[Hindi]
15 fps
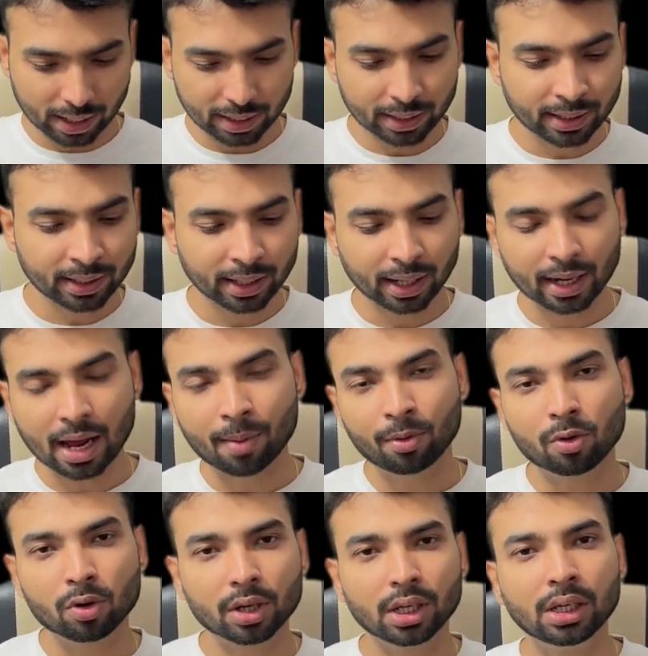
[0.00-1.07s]
लेकिन अगर आप
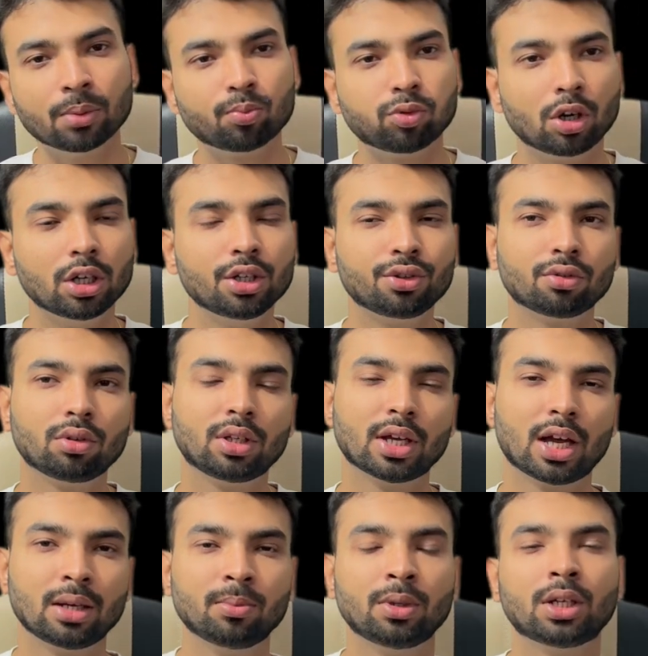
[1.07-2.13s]
लोग इन पॉइंट्स को
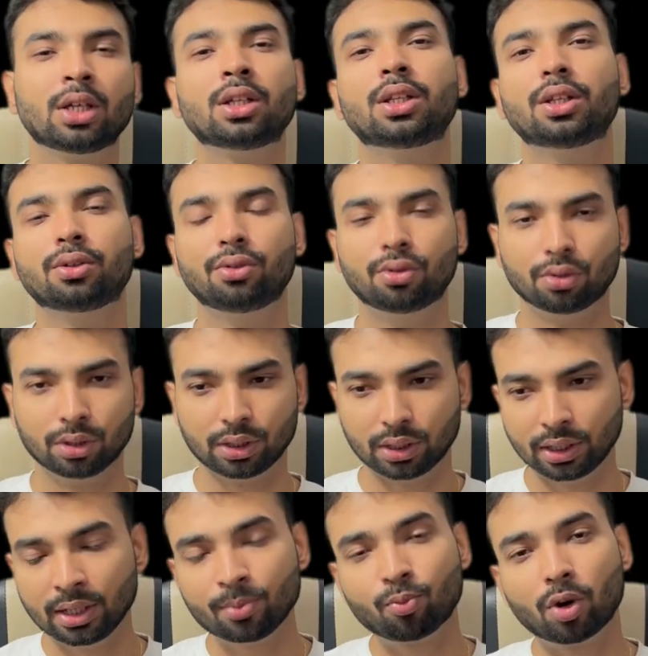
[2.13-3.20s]
ध्यान में नहीं दिए
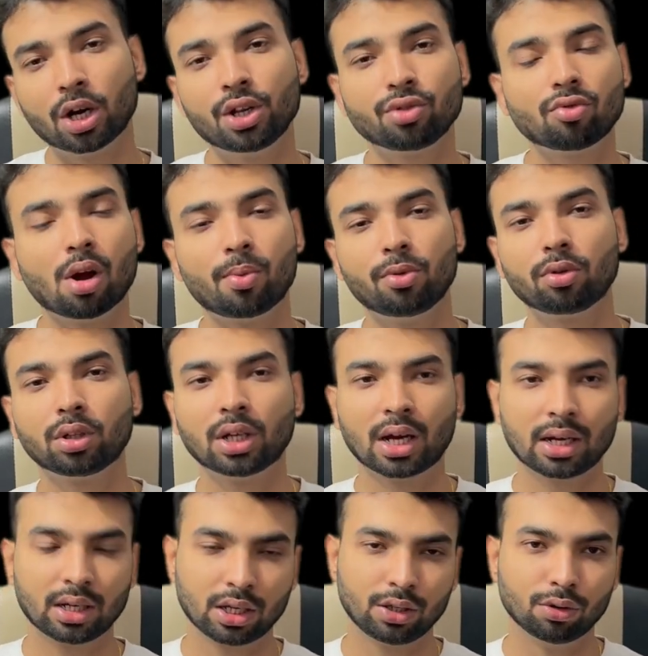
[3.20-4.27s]
इन पॉइंट्स को आप लोग
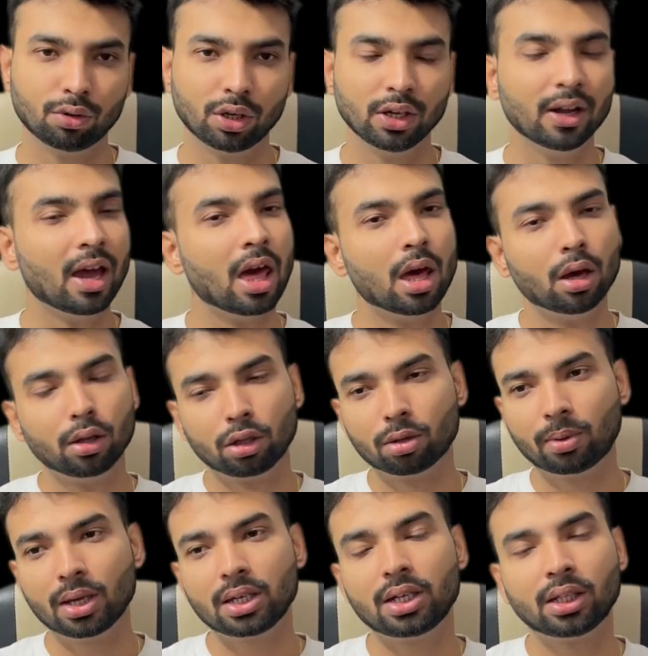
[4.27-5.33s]
ध्यान नहीं दोगे तो
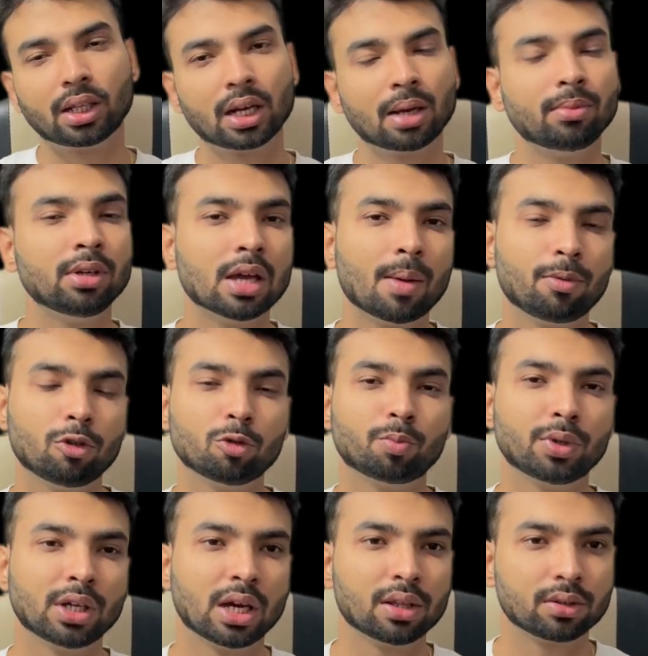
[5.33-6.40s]
भाई कितना भी आप लोग
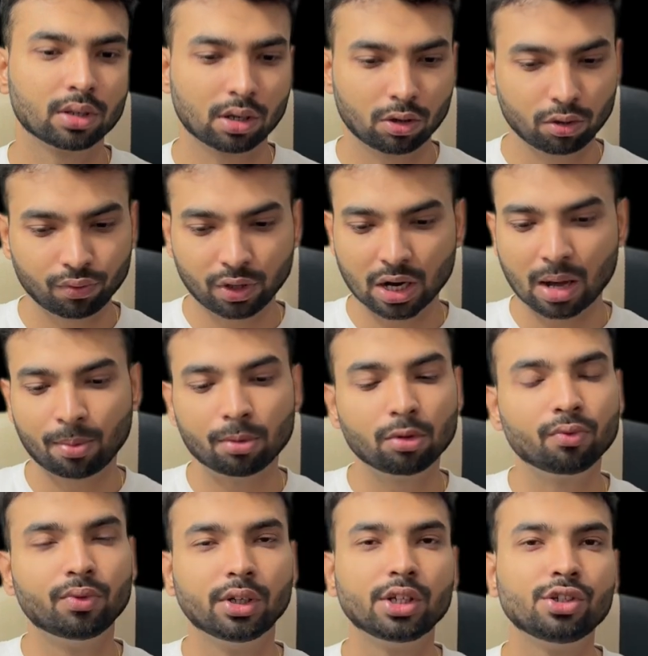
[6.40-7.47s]
प्रयास कर लो फिर आप
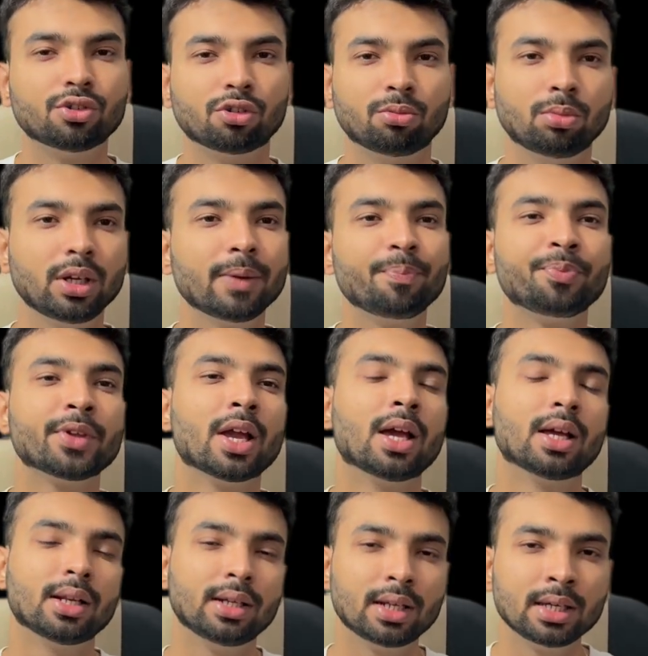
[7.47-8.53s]
लोग विनिंग जोन में
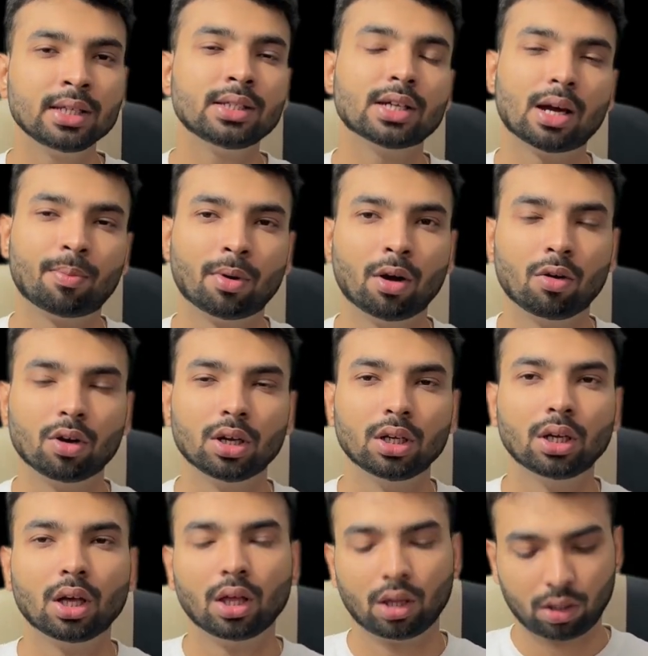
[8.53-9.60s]
नहीं जा पाओगे
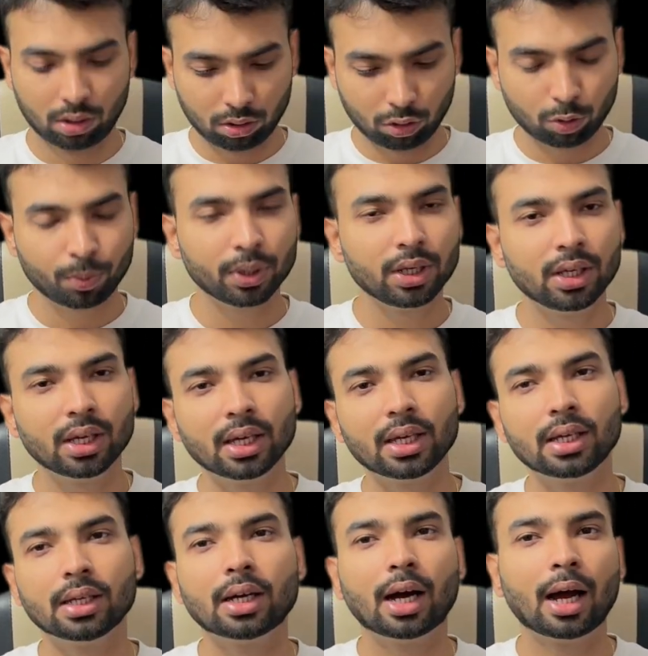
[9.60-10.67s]
तो फिर
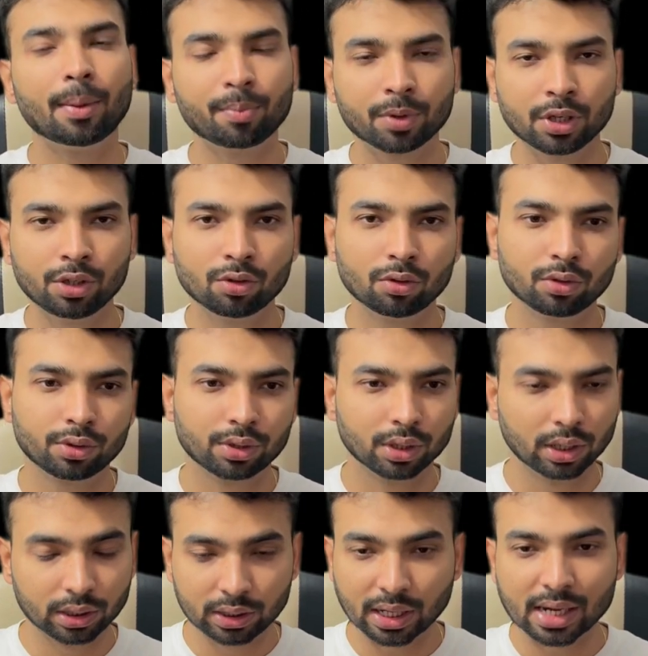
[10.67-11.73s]
ये आपकी जो
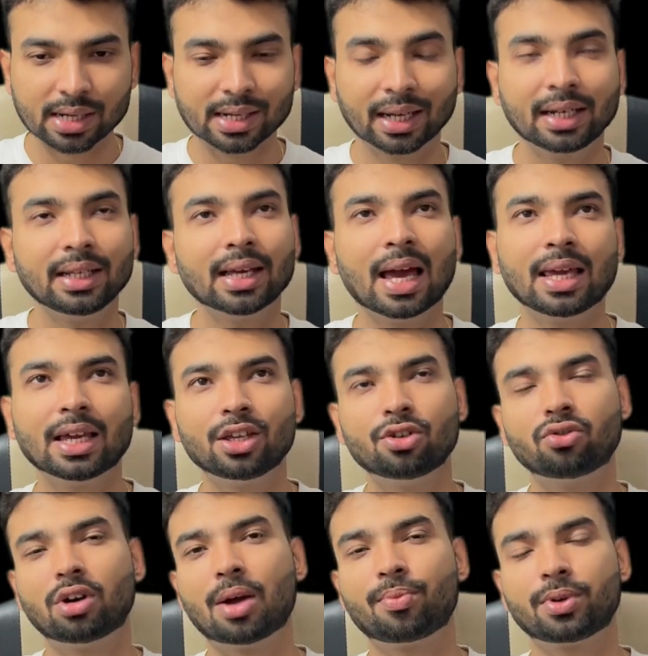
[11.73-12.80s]
जानकारियां हैं ये
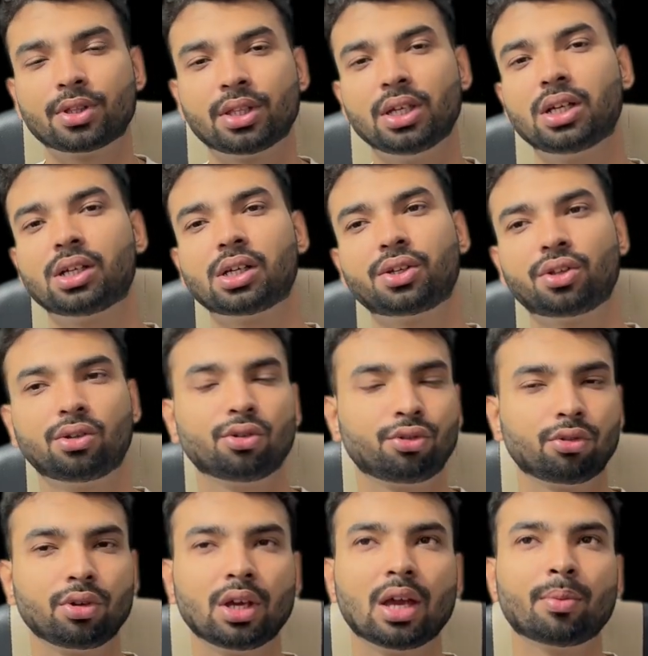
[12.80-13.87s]
जो आपके सीक्रेट
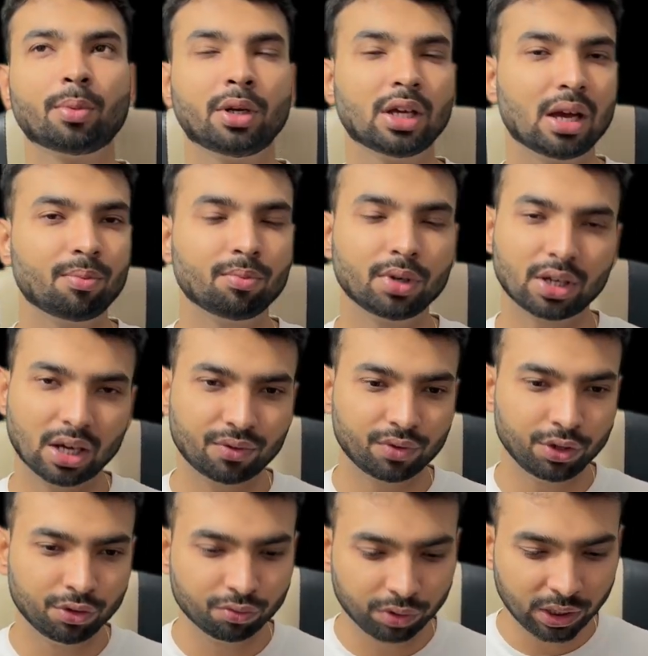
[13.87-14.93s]
दोस्तों ये अपने आप में
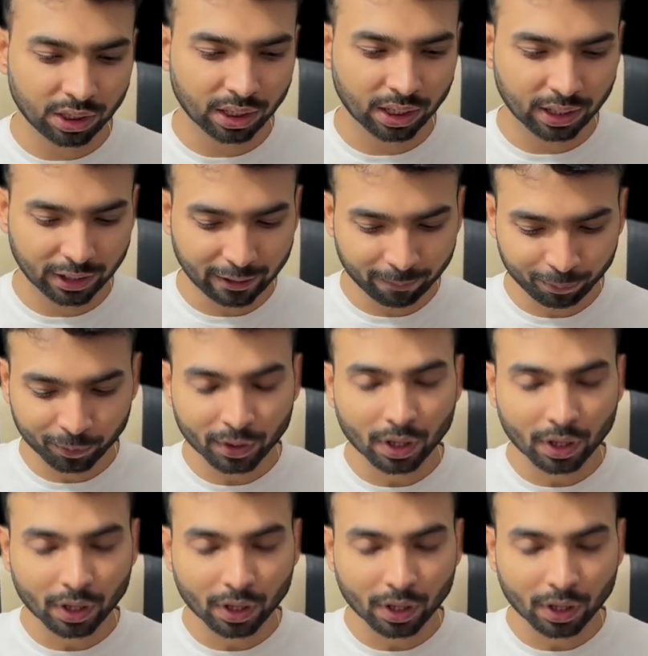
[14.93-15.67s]
काफ़ी यूनिक रहेंगे